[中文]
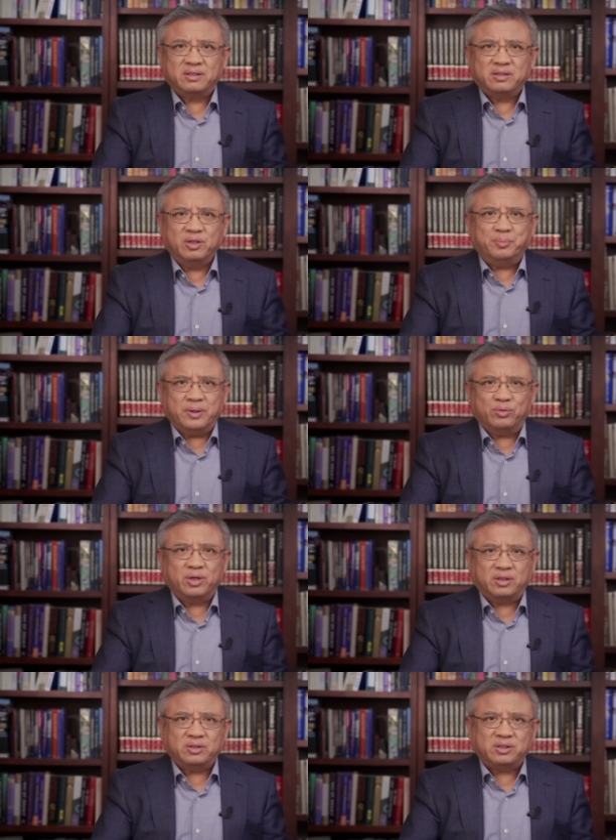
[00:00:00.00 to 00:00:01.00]
又比如
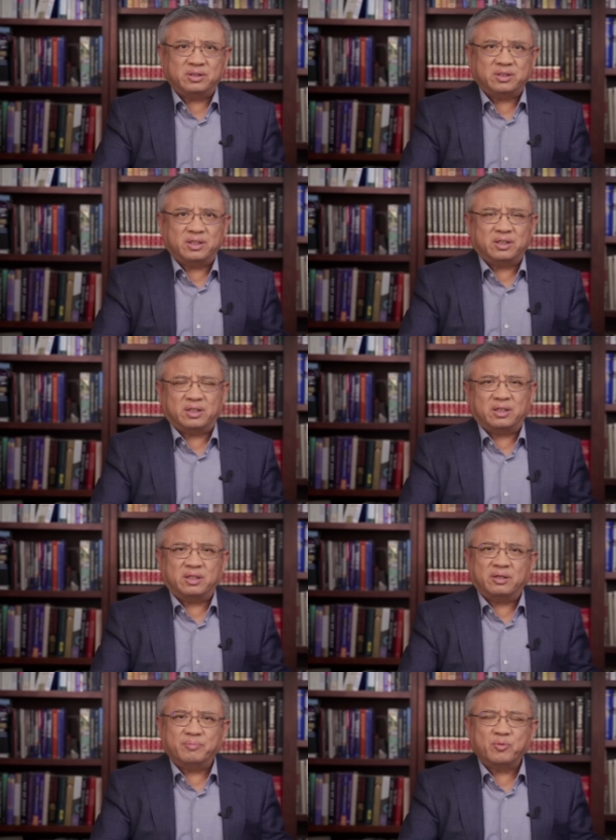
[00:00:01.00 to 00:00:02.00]
哈，就是这个
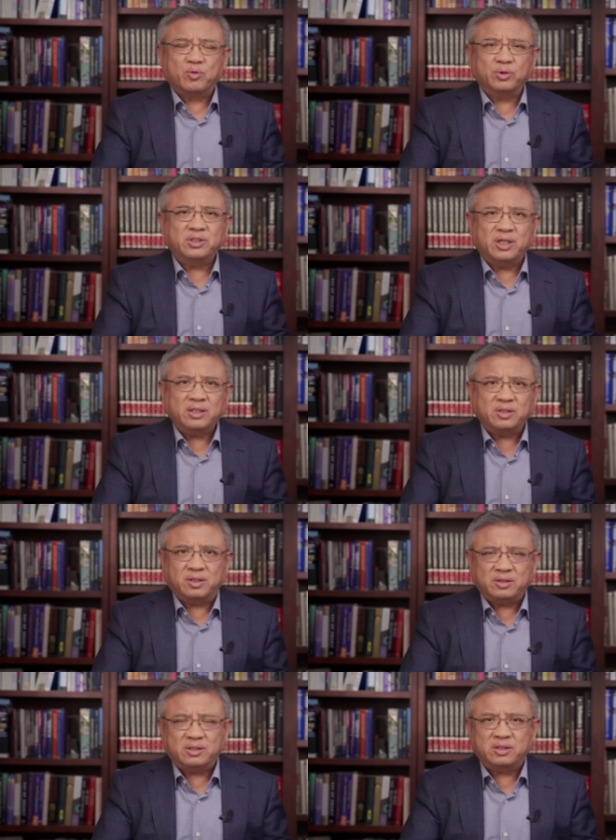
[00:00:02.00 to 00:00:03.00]
呃，国际原子
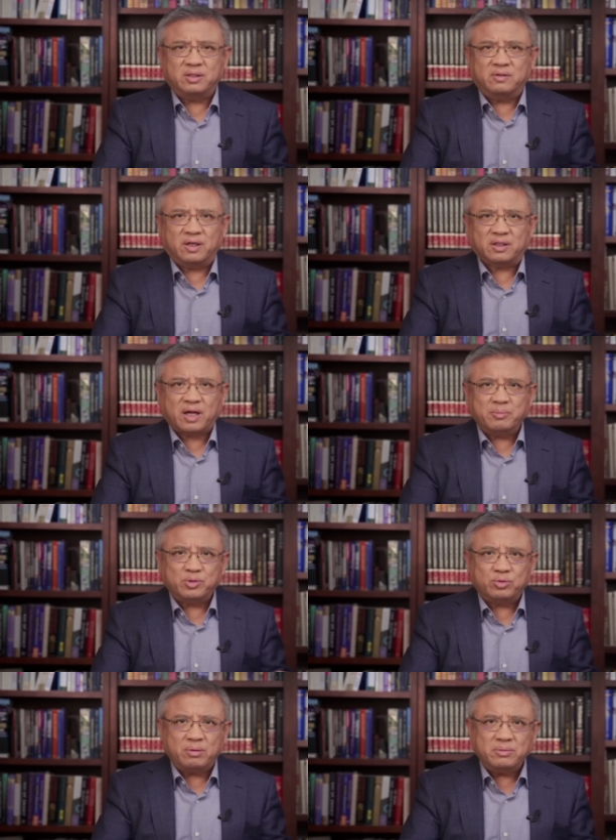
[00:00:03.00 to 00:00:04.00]
能机构哈，他们
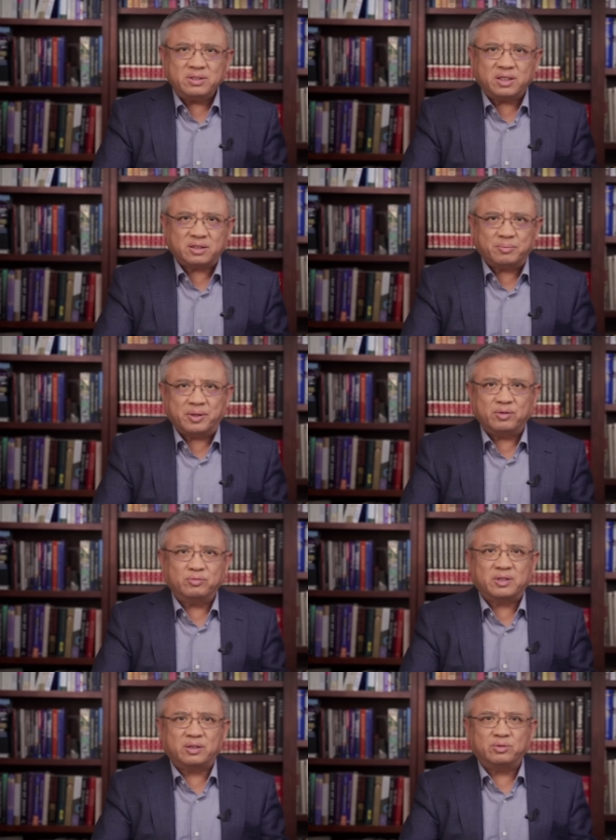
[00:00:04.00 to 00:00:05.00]
专门在这个评
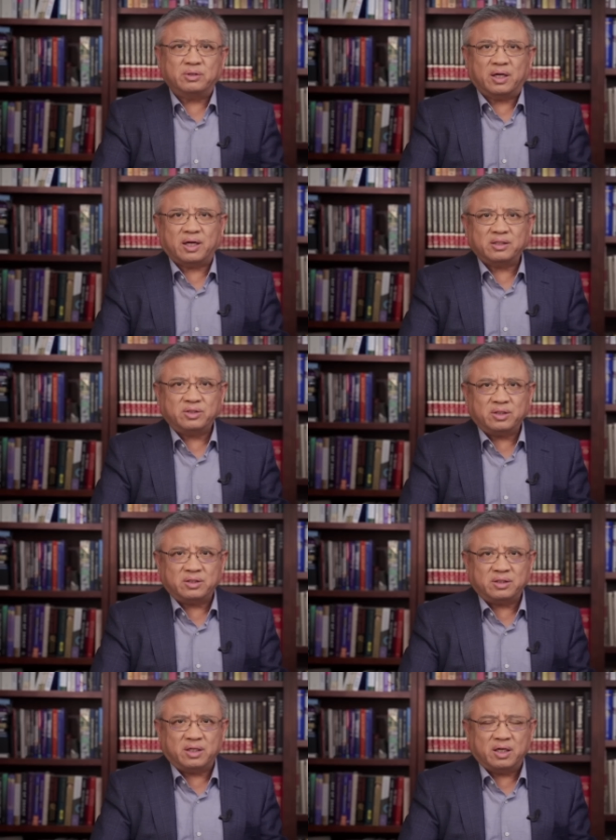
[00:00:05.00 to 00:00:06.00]
估当中呢，还设
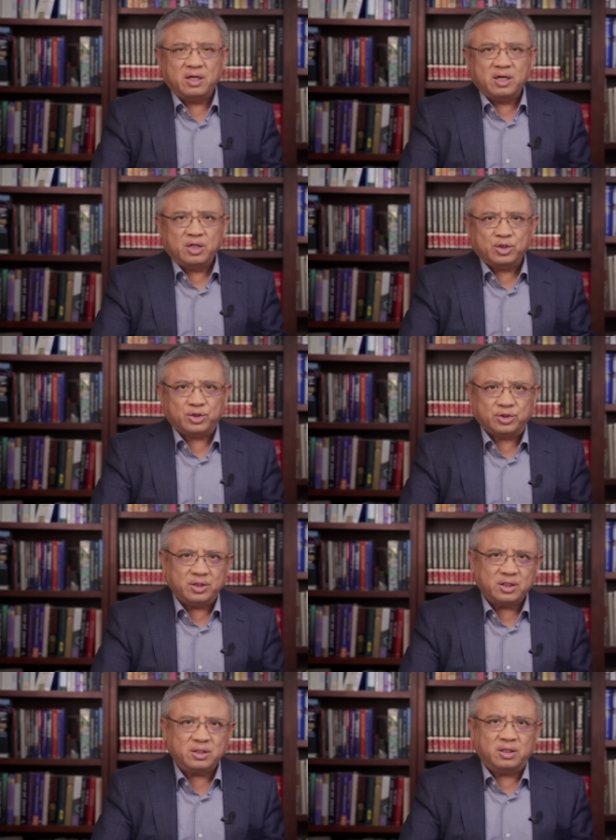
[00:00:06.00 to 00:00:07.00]
置了十
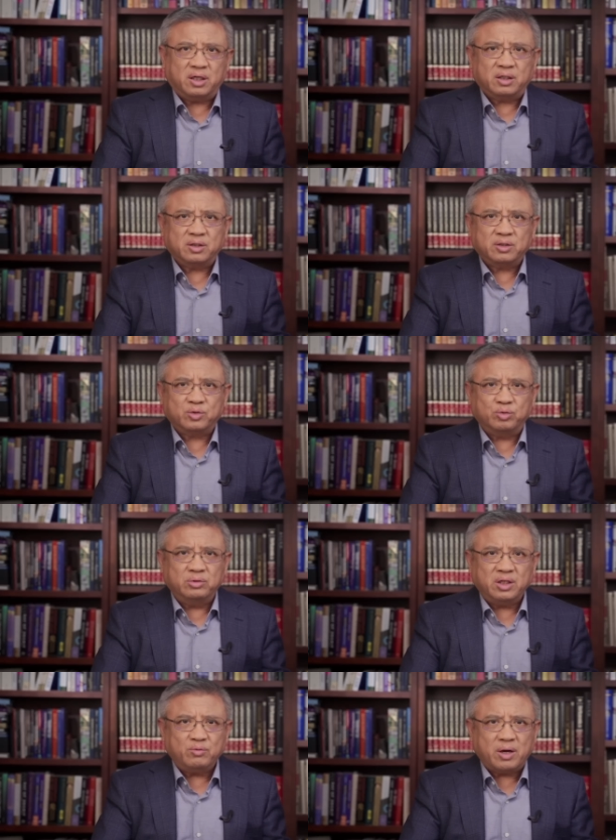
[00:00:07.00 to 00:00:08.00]
一个
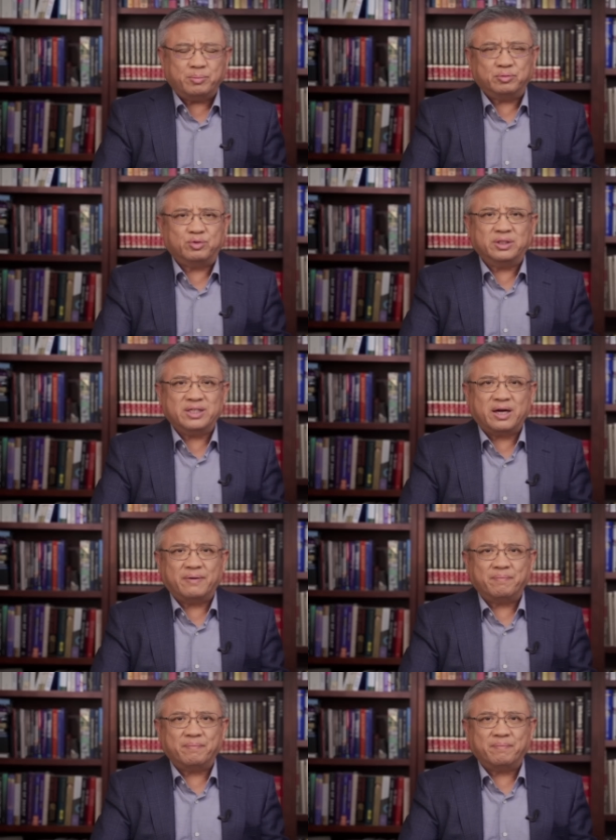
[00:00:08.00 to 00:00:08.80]
独立外部专家，